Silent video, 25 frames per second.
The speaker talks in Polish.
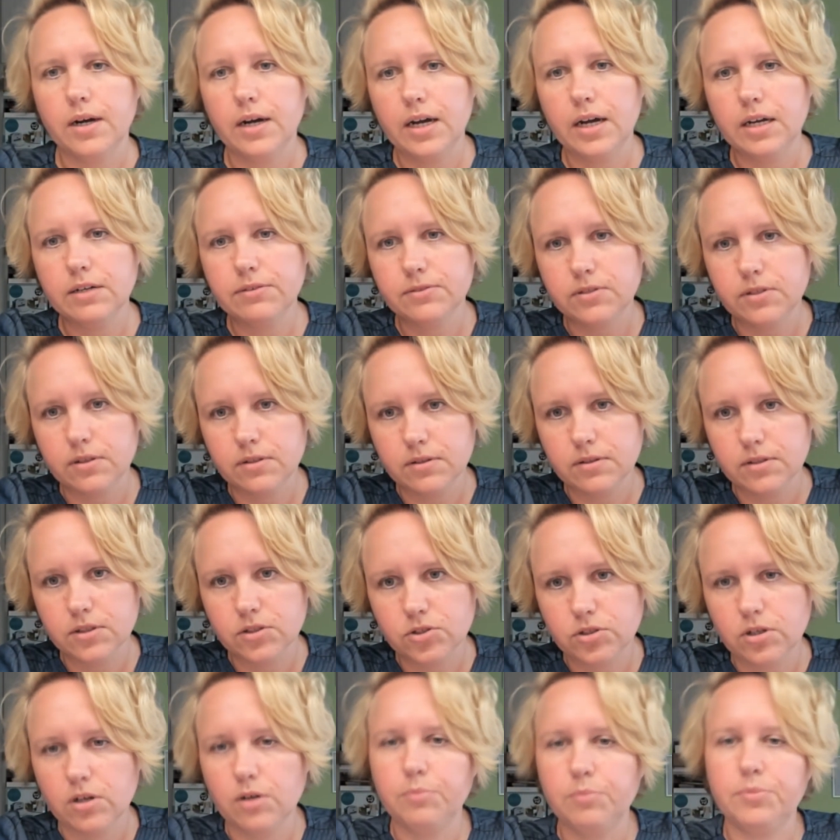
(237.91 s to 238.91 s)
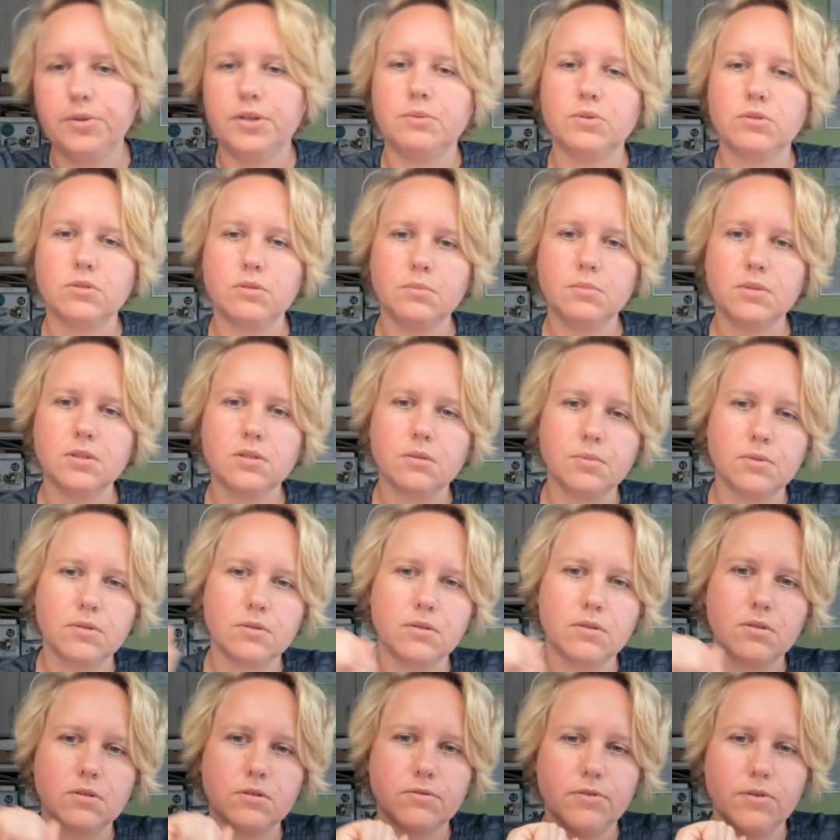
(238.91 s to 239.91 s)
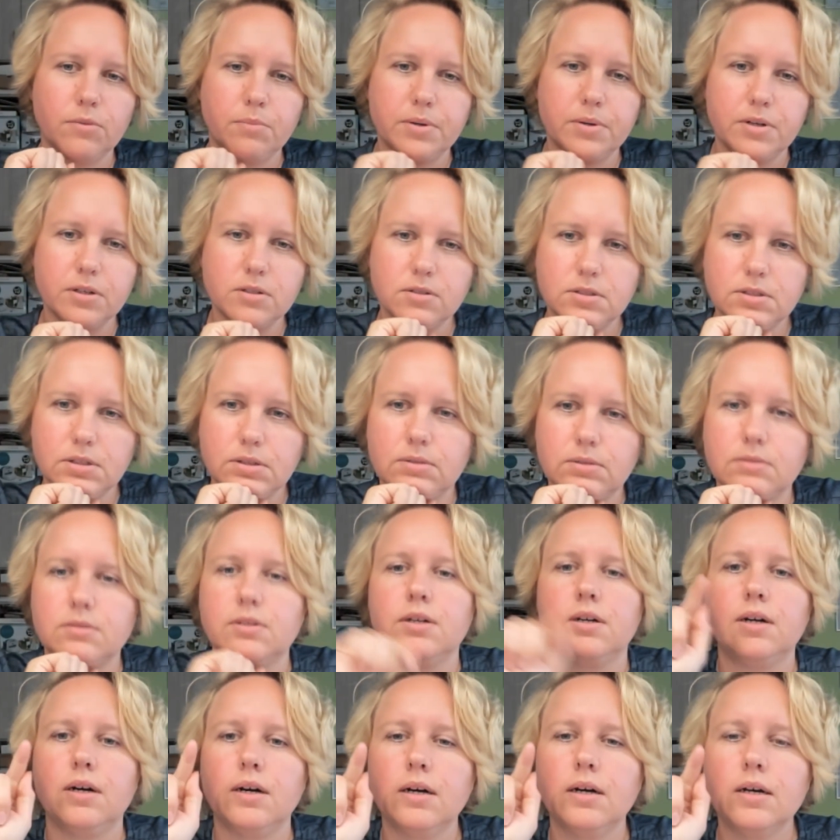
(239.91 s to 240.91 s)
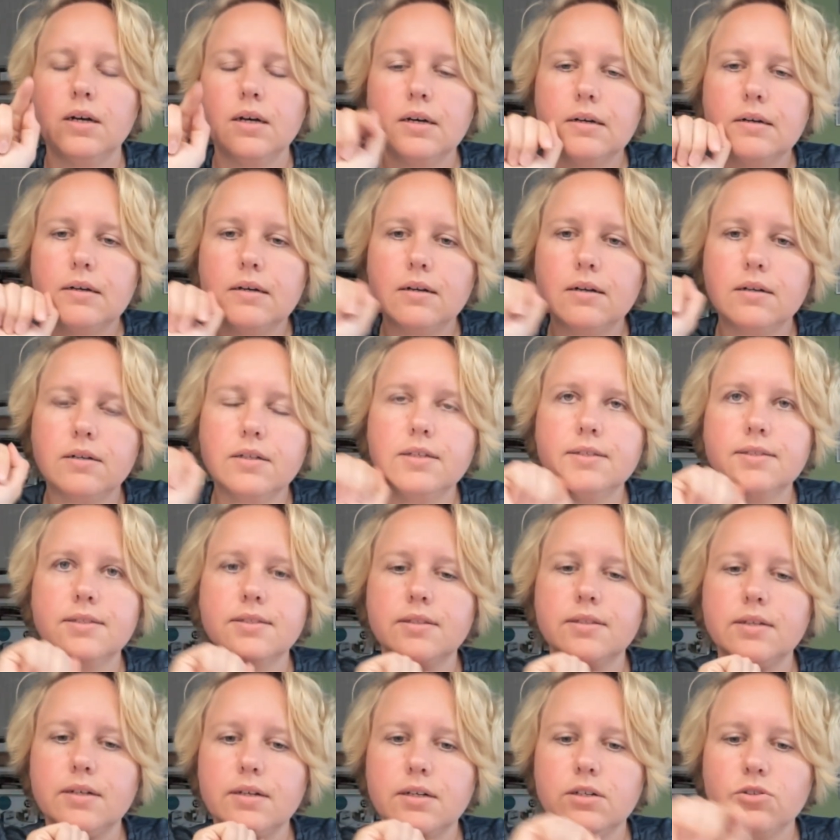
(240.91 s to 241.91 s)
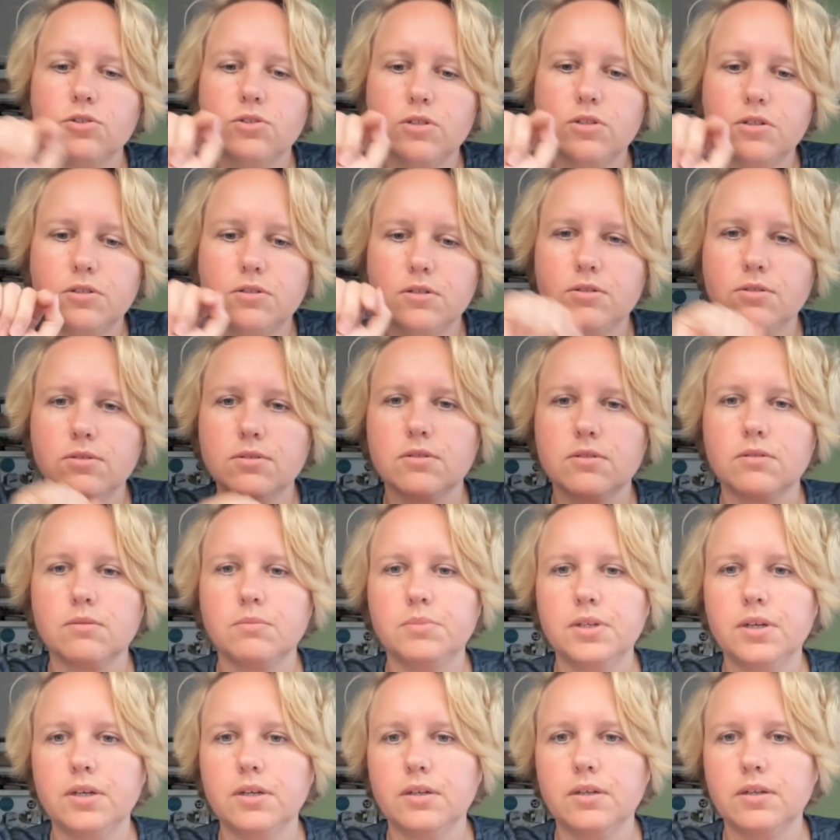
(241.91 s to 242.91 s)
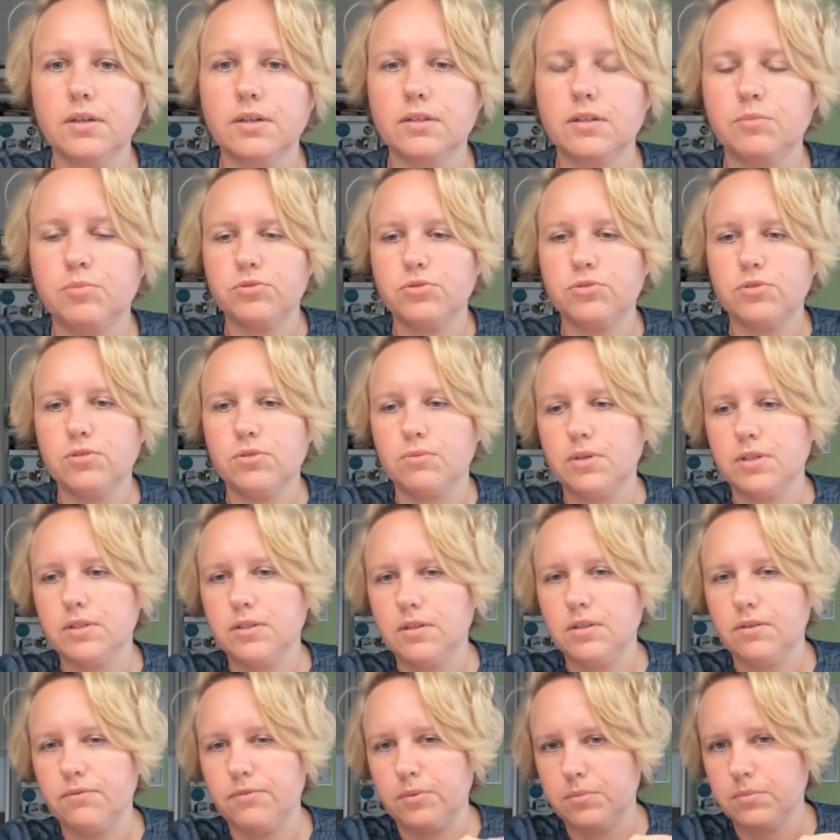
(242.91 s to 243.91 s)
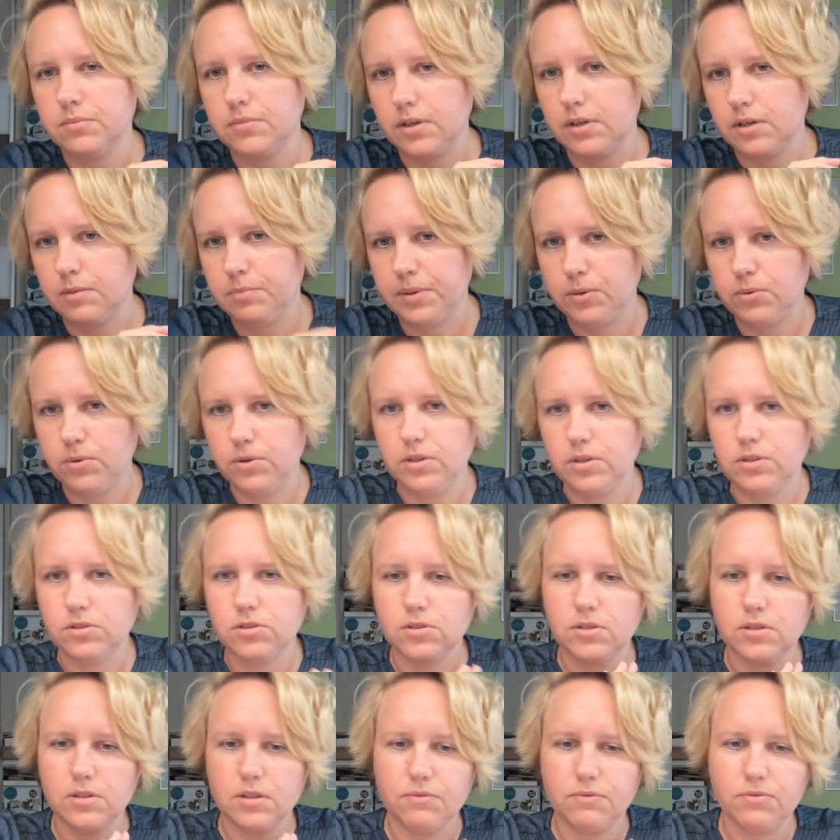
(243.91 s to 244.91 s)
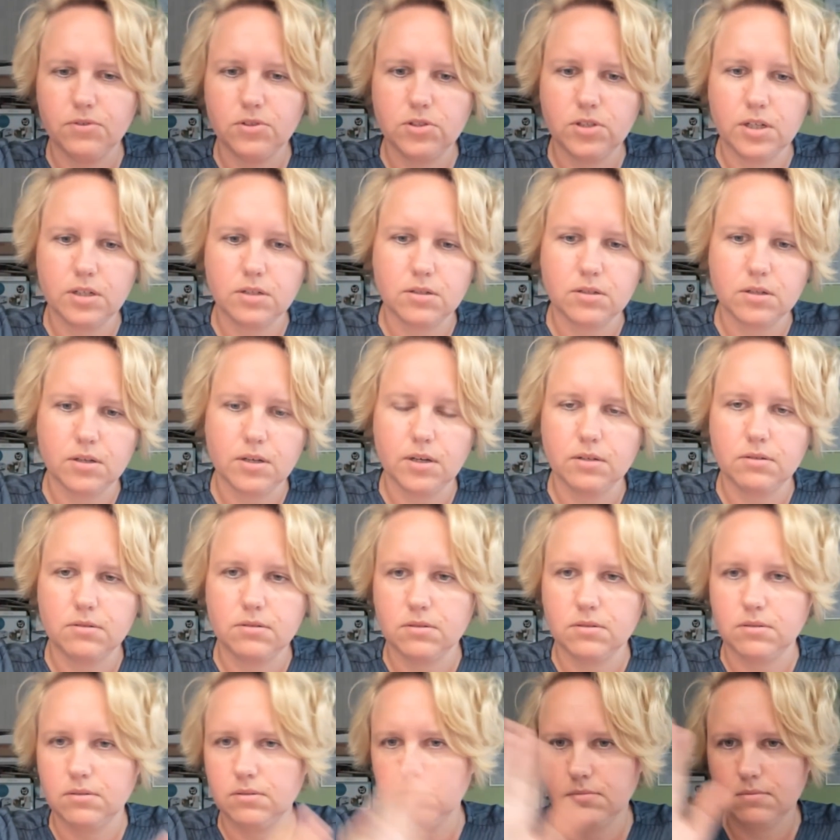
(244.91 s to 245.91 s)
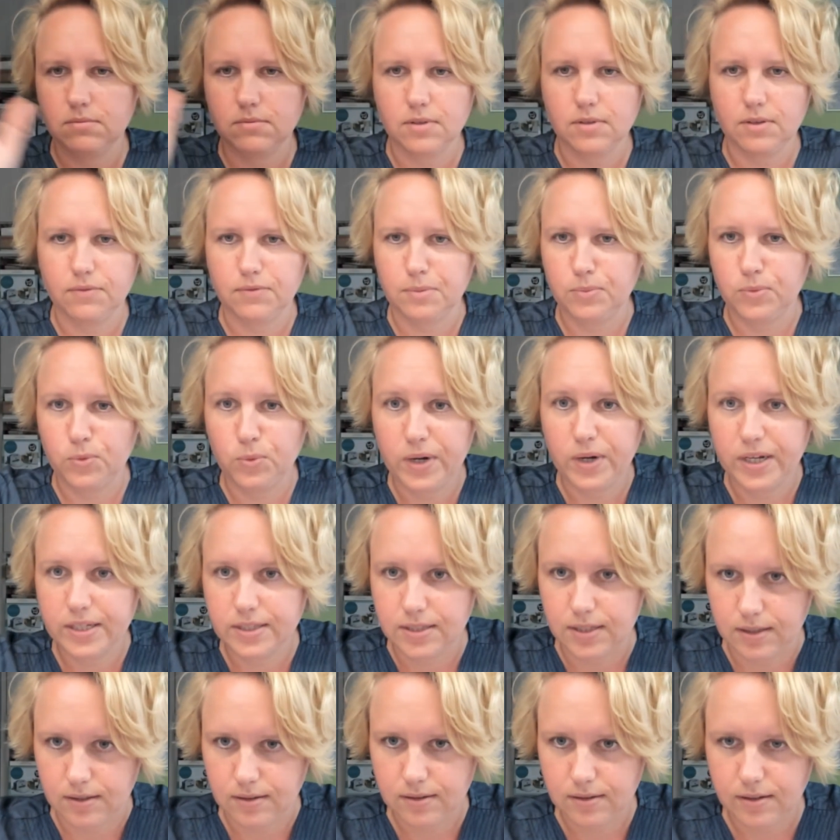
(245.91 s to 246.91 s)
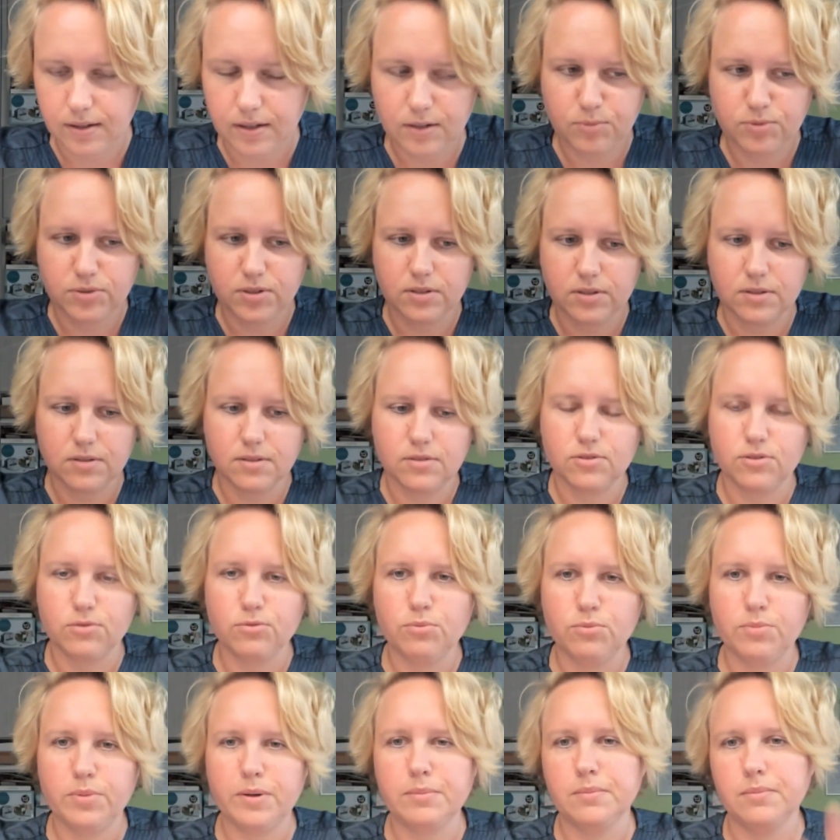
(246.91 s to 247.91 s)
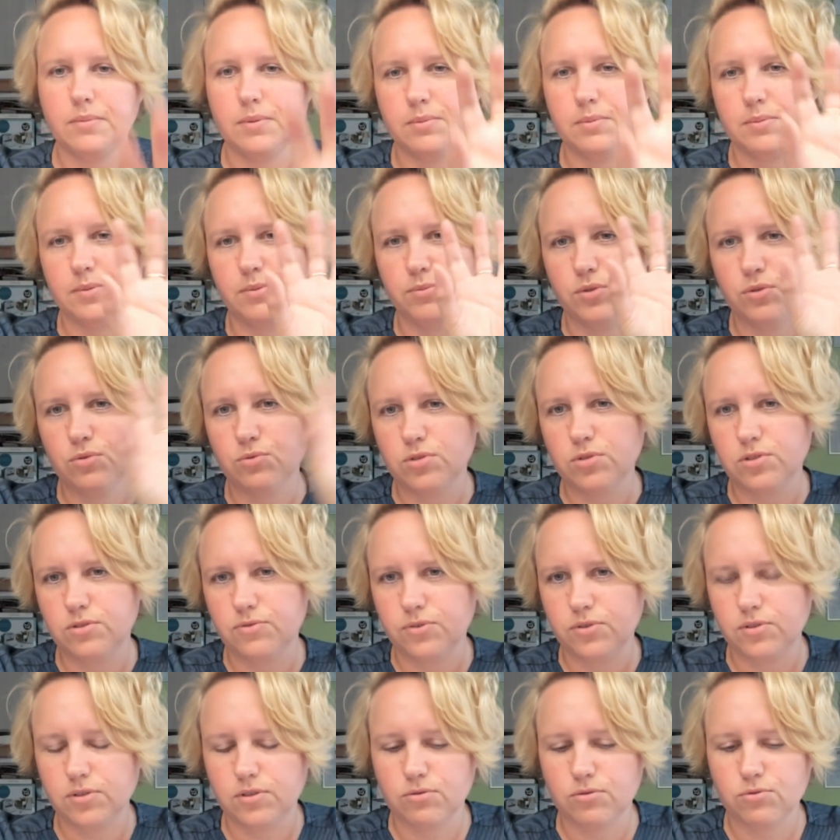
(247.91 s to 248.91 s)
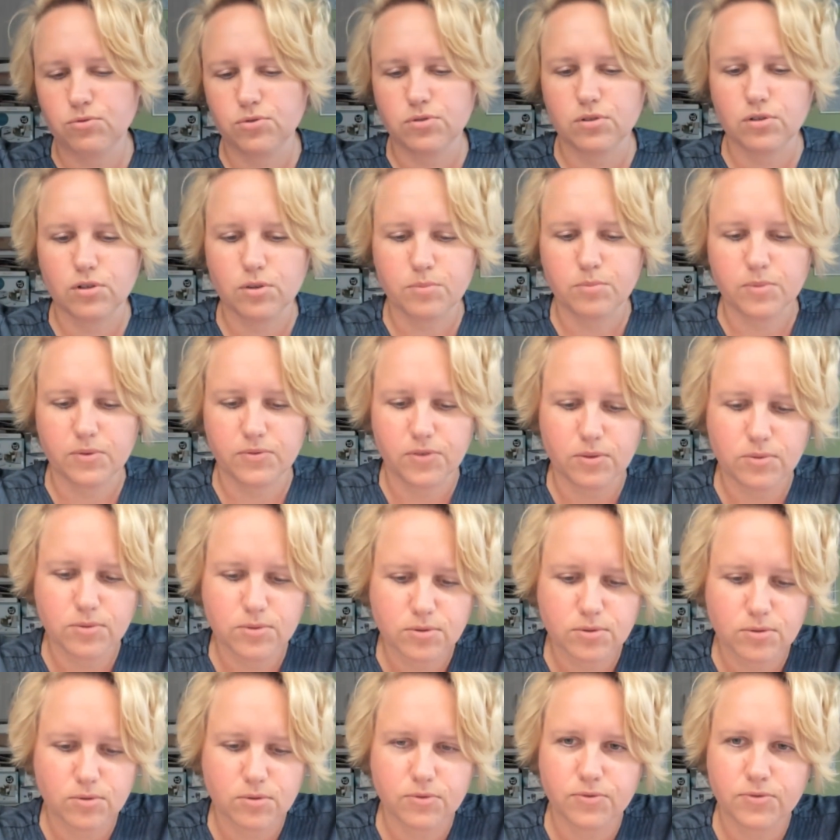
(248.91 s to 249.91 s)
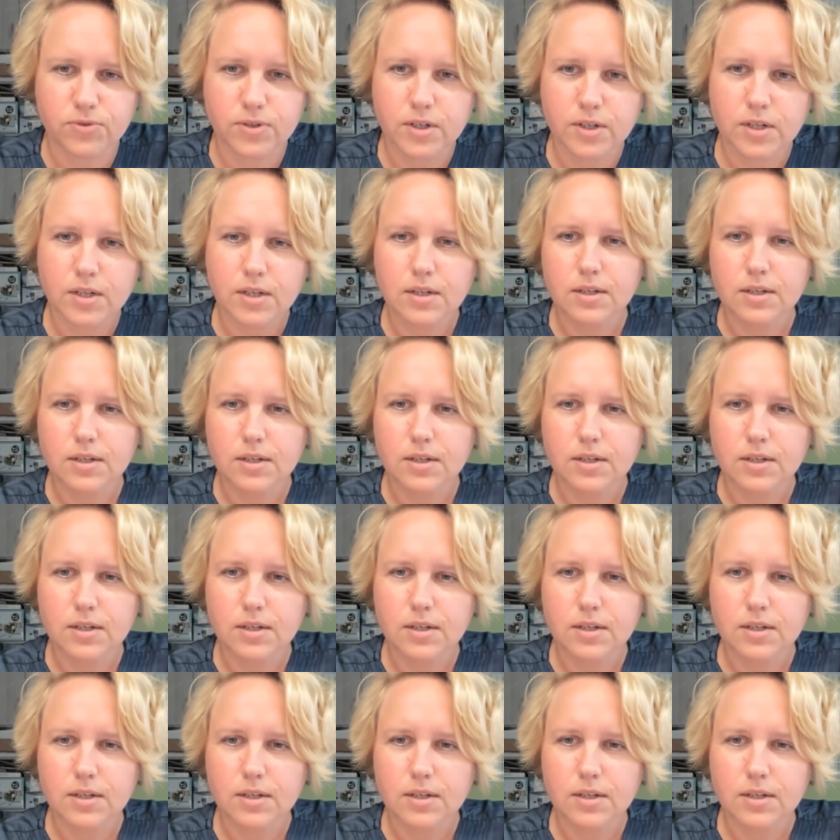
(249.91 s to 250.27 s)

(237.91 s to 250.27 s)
I've done the shopping. Możemy sobie to też wyobrazić jako taka lista rzeczy do zrobienia, przykład, nie wiem, jak pakujecie się na wycieczkę, czy nie wiem, wedding, tak? Przed ślubem mamy mnóstwo tych różnych obowiązków.